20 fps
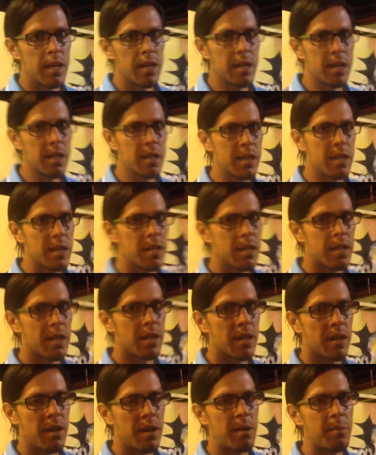y
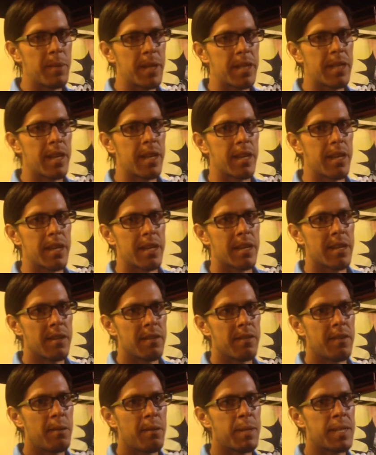eh, realmente,
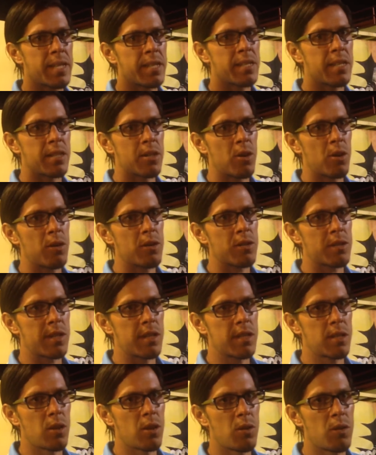realmente se, entró,
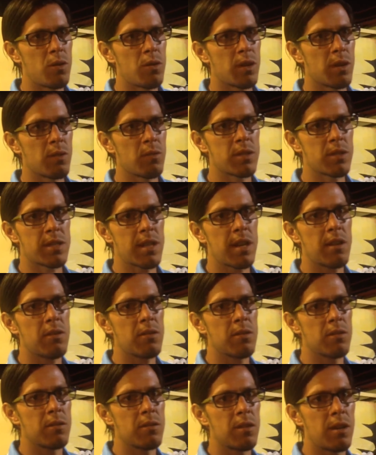se entró en un
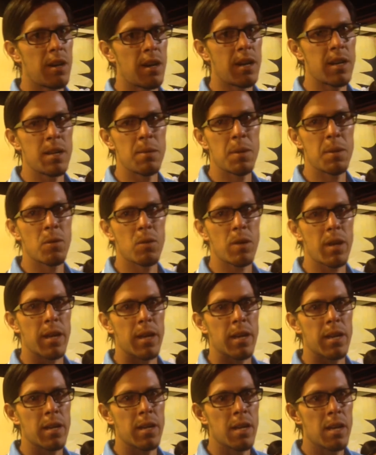estado anímico
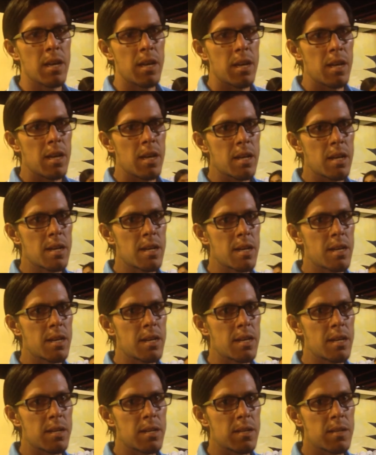que,
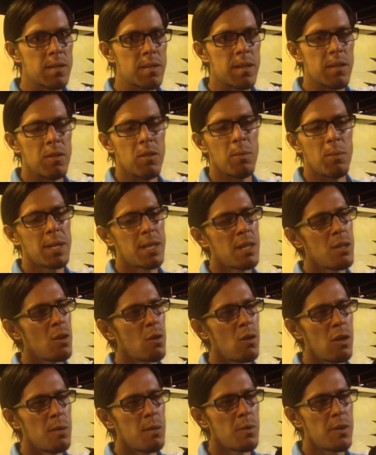que se nos meten
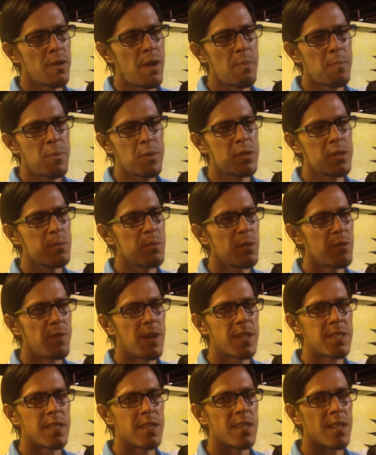dos goles muy rápidos y muy
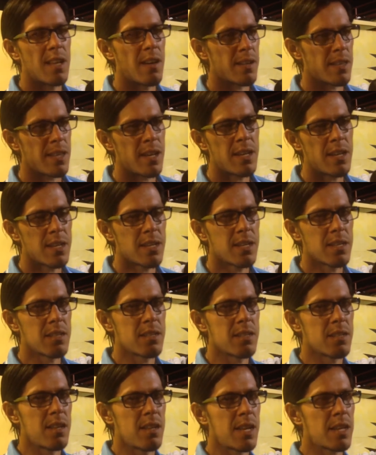fáciles, la verdad,
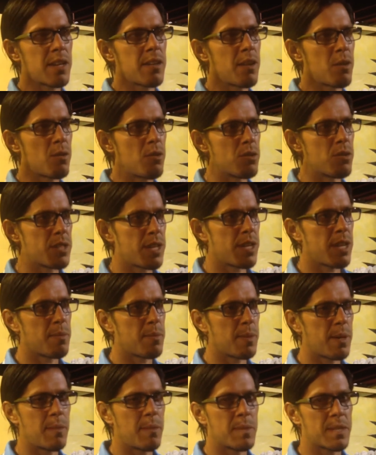hay que reconocer, a,
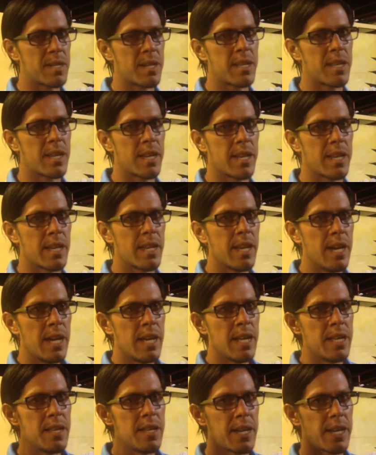pesar de que,
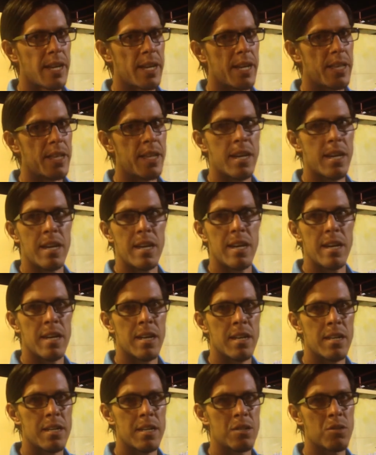de Querétaro
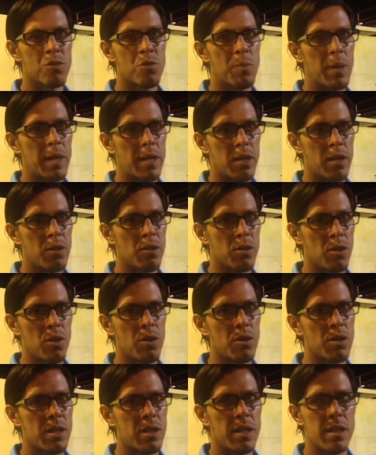hizo su partido y
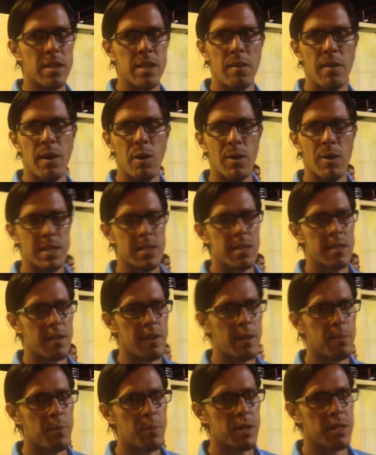todo y, trabajó bastante
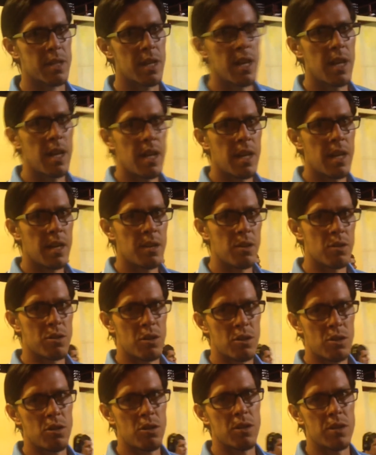bien, pues
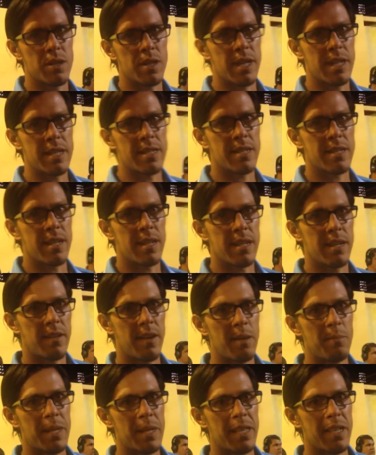nosotros este,
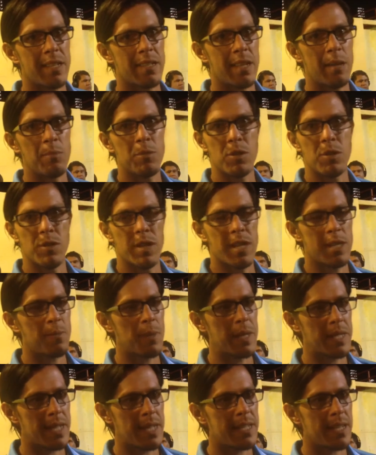realmente entramos en una
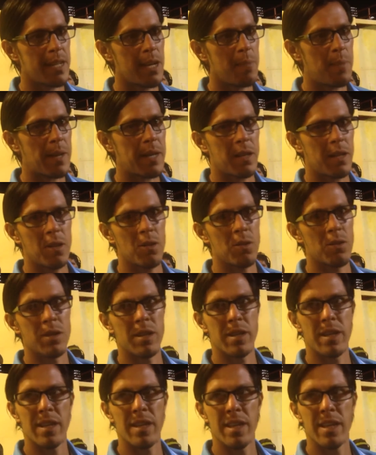displicencia en el partido
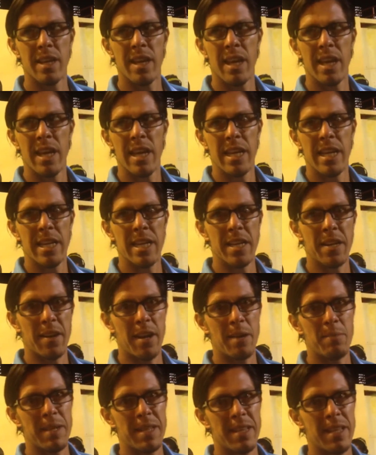y, y
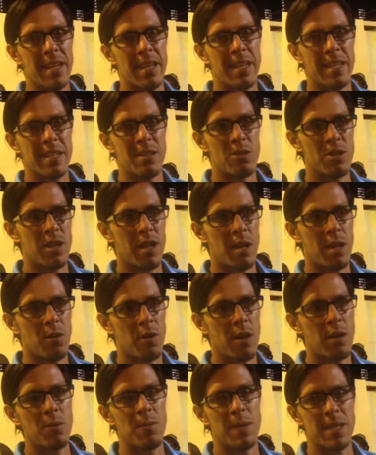realmente nos
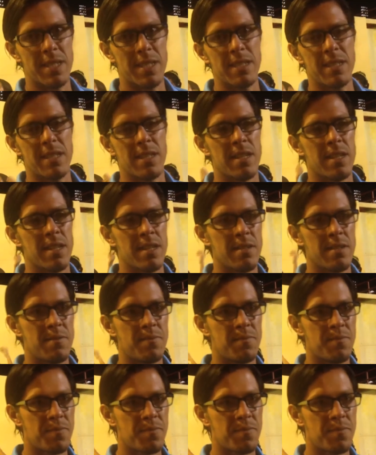equivocamos bastante. Ariel,